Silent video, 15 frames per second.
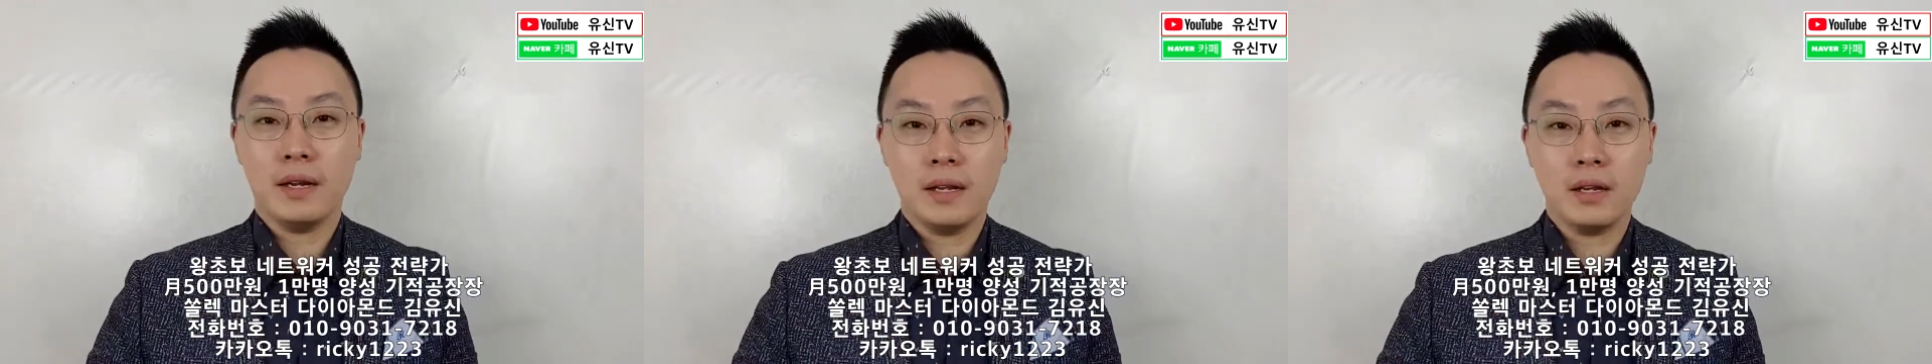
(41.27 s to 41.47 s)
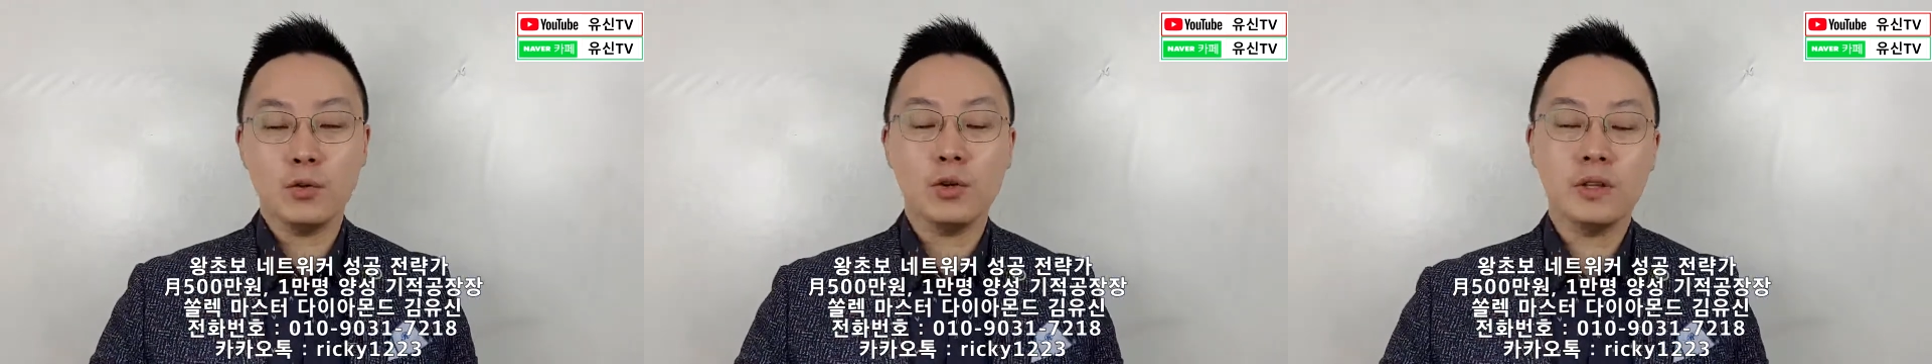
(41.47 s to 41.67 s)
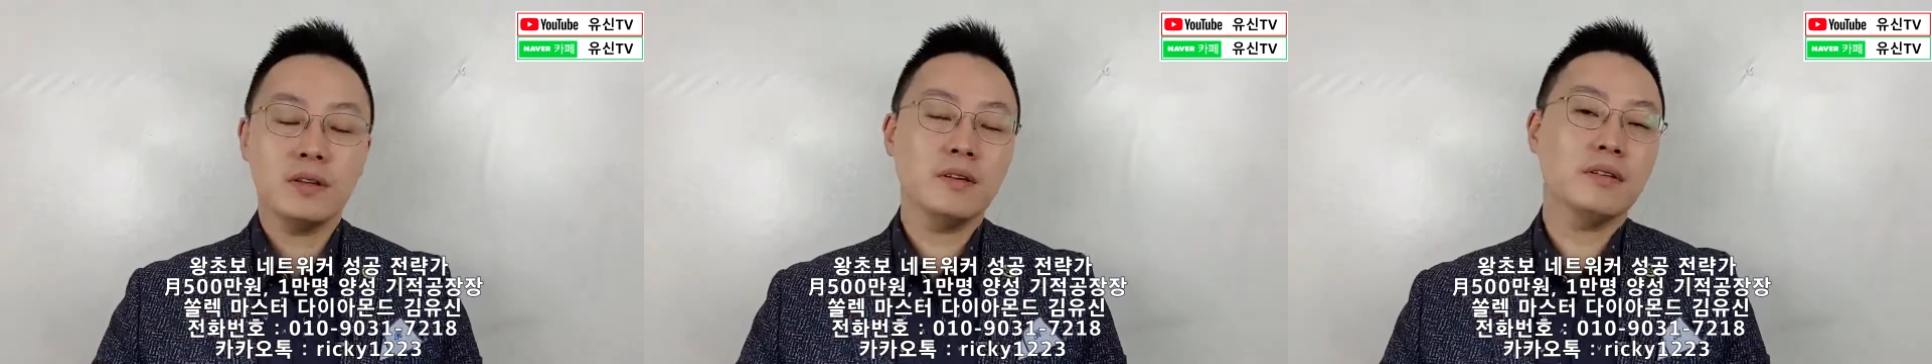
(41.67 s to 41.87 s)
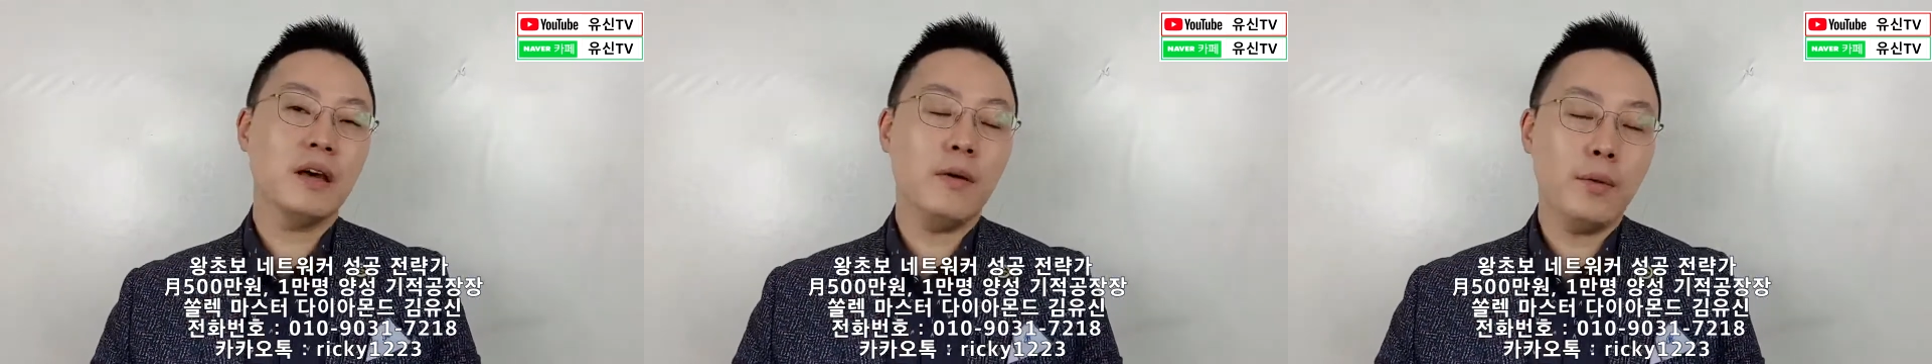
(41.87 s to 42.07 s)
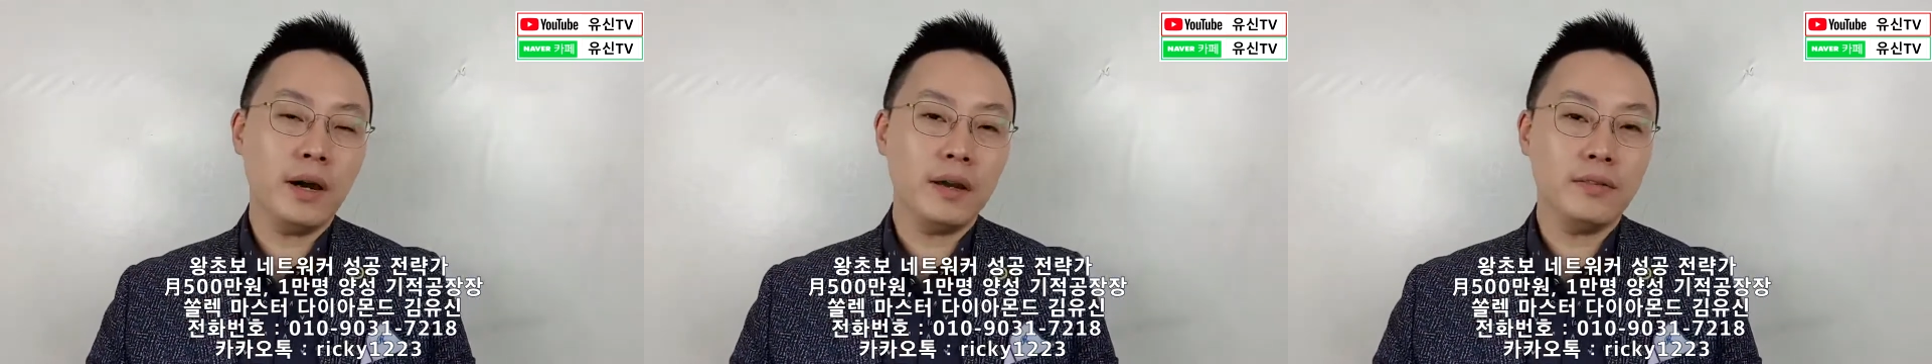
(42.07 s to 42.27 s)
리크루팅
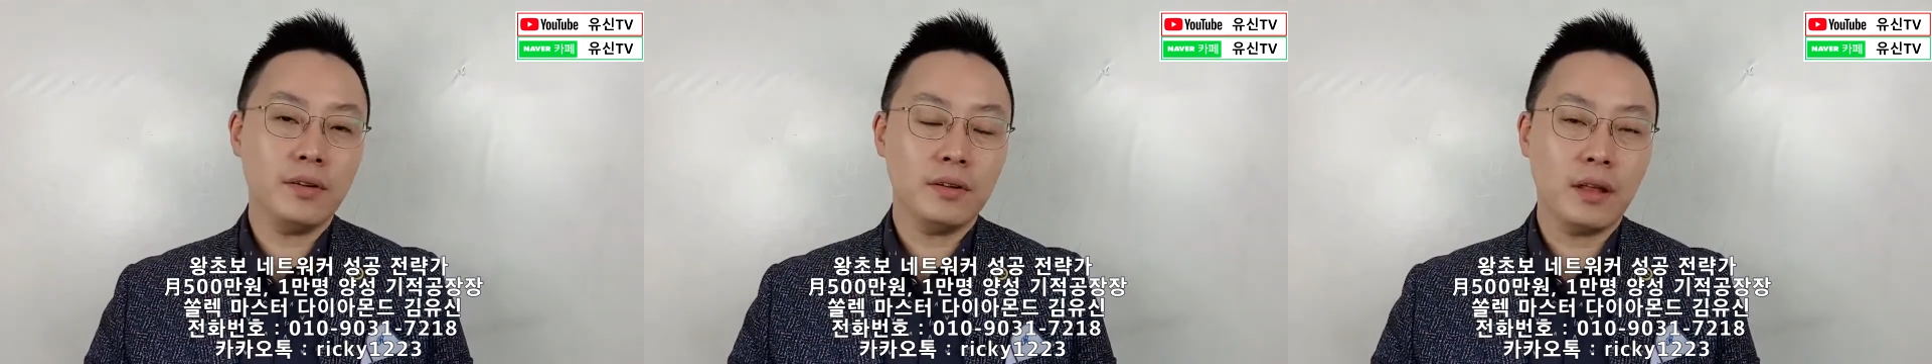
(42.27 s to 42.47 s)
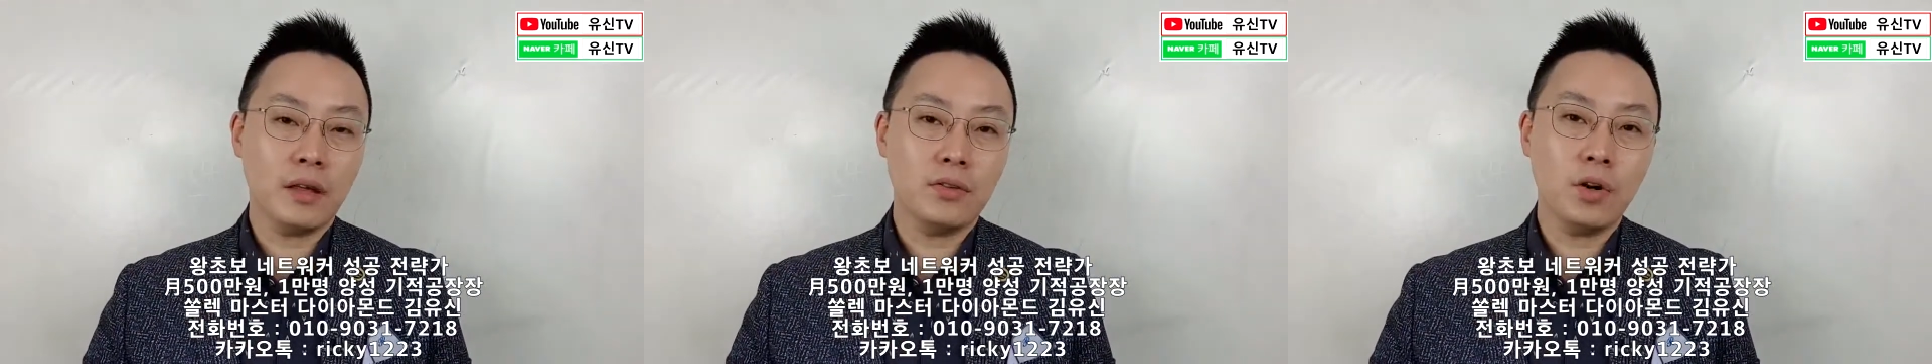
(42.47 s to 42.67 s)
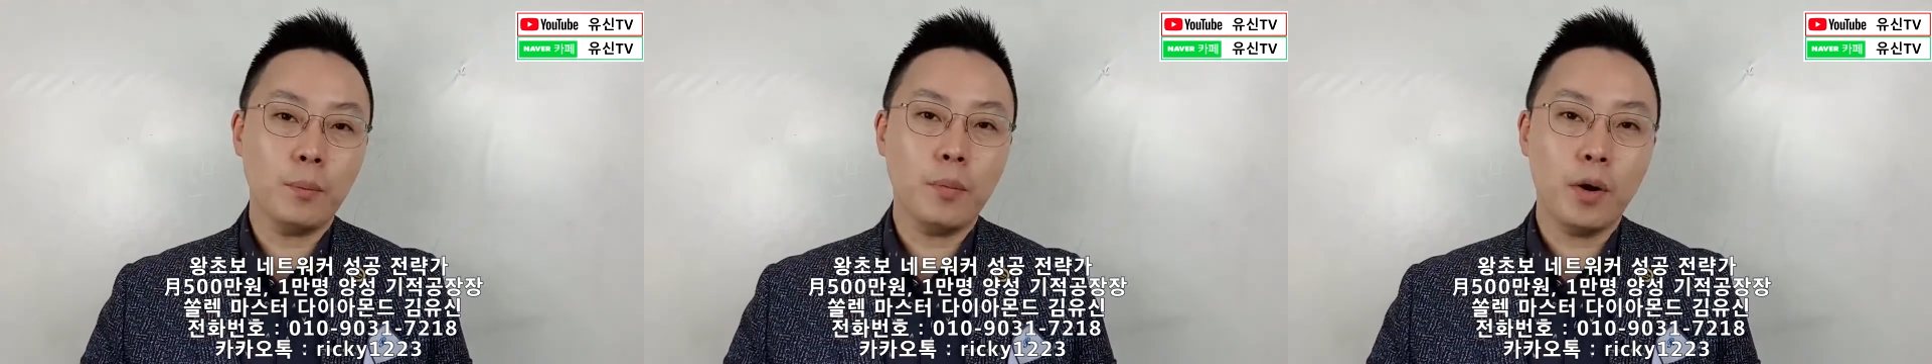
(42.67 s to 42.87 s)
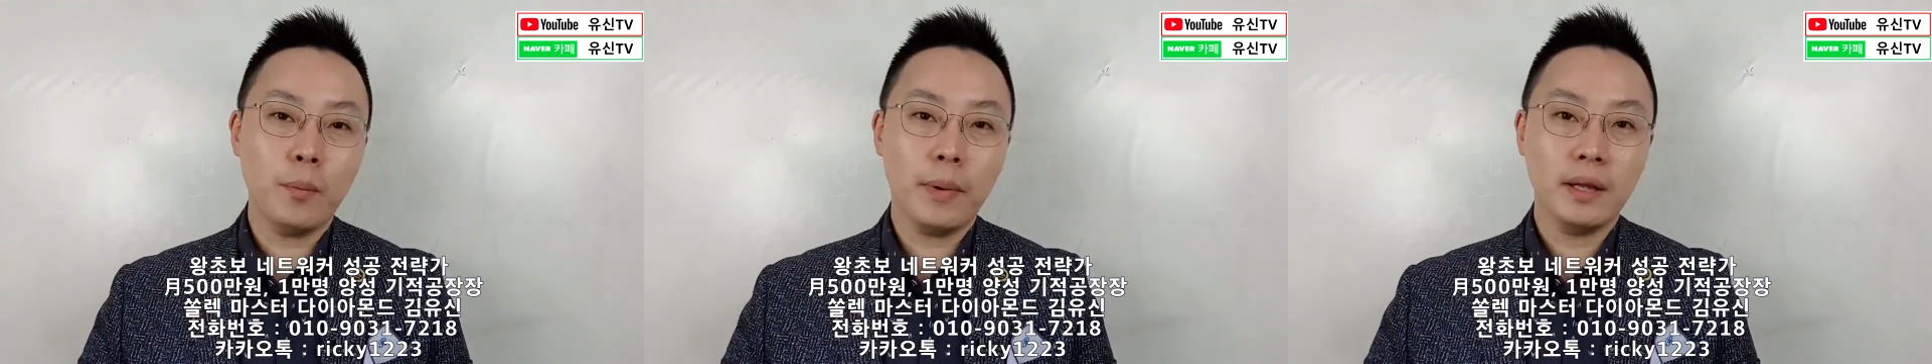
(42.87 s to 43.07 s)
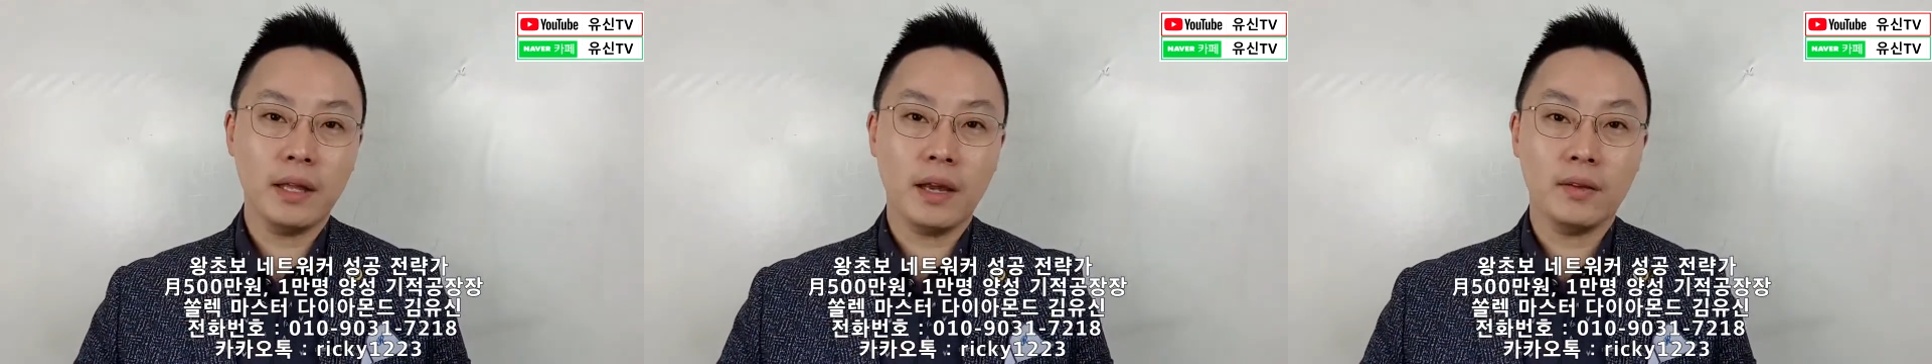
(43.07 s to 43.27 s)
상황에서의
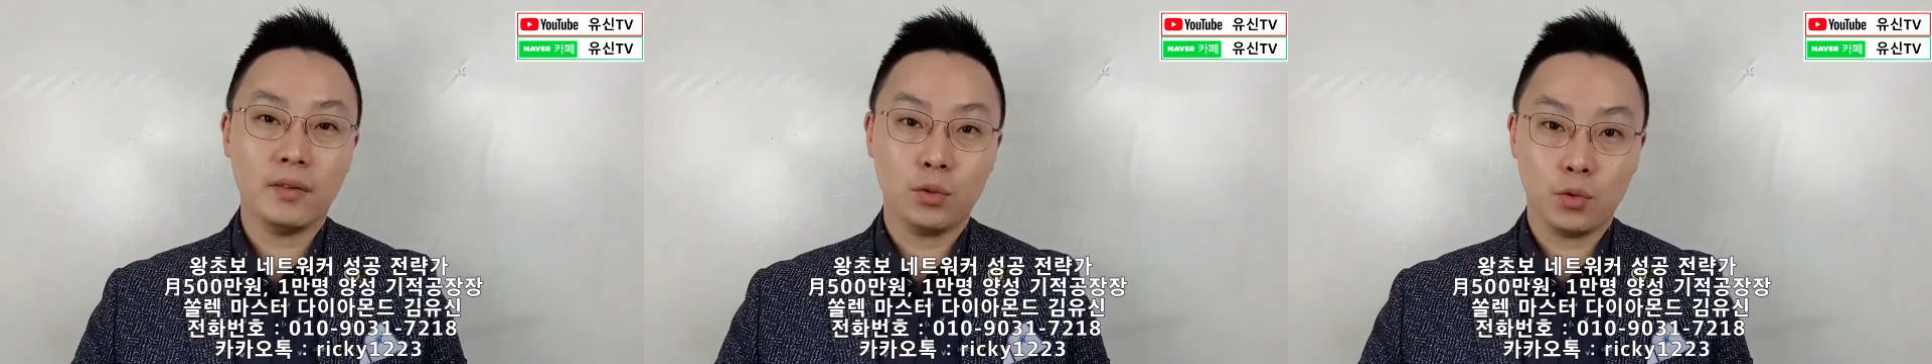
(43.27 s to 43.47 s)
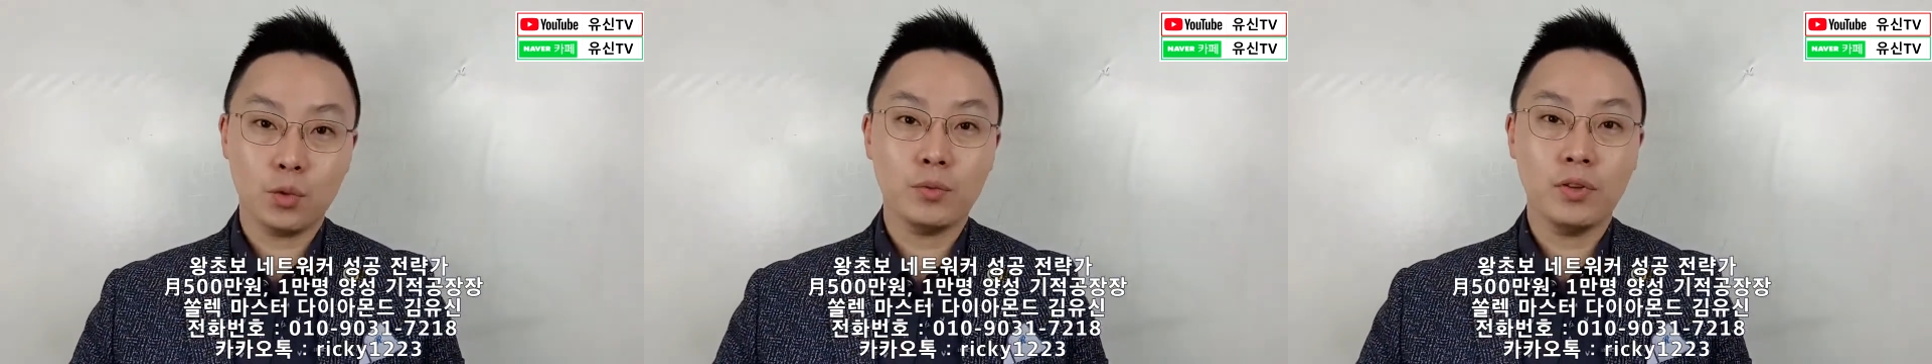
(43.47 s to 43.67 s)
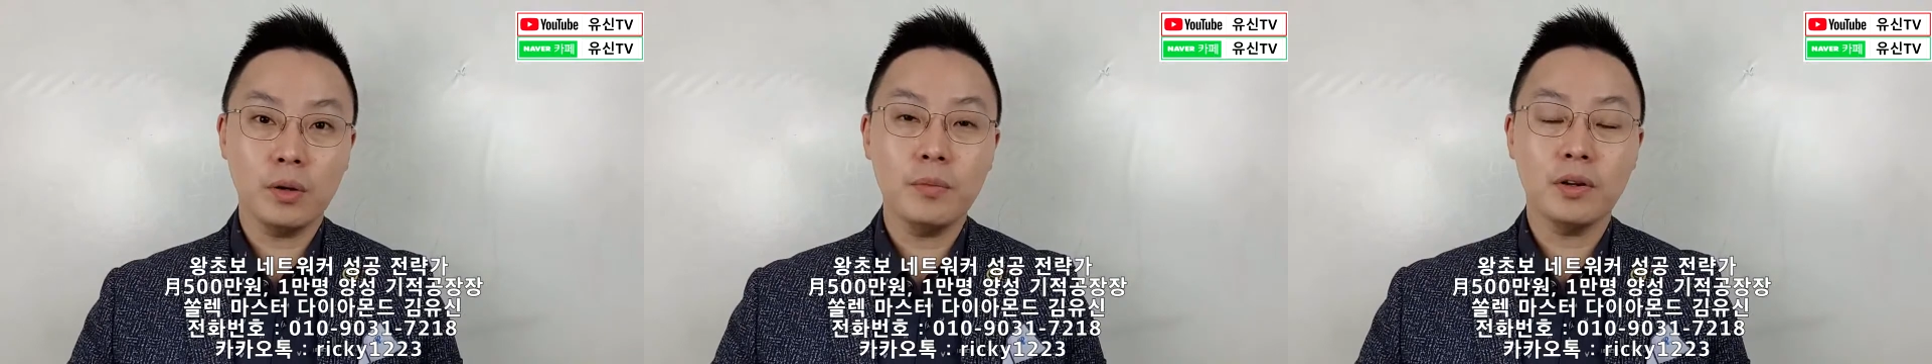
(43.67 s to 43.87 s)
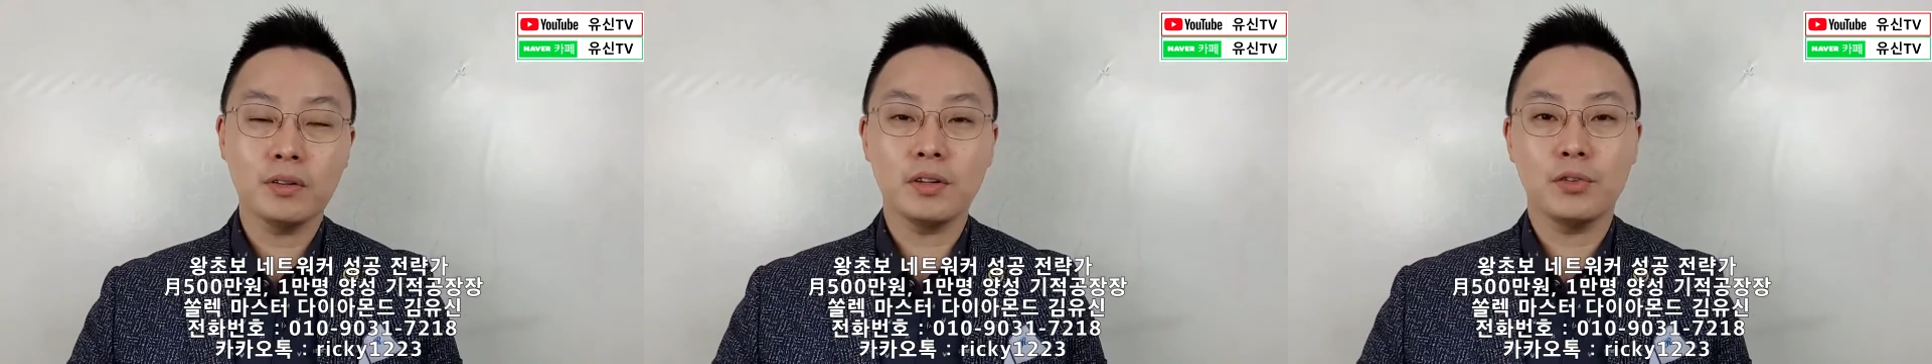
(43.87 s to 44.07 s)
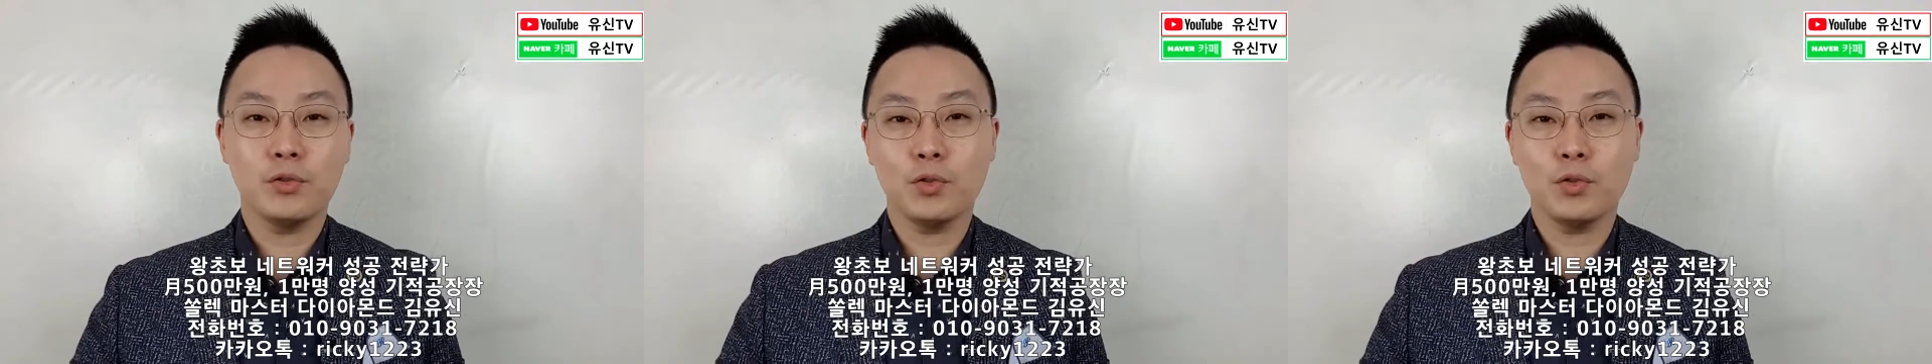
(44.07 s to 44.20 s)
대처법에 대해서 좀 설명드릴